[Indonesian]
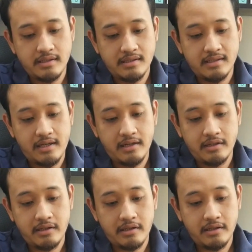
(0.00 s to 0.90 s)

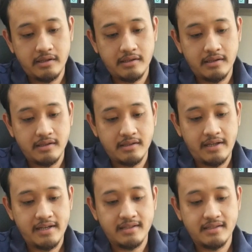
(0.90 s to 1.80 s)
segel.
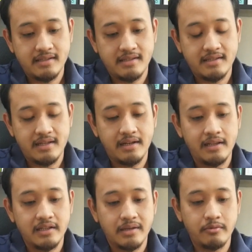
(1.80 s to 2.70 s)
Ya,
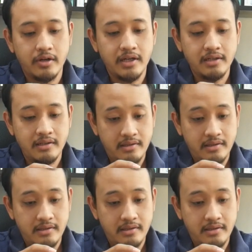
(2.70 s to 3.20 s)
segelnya terbuka.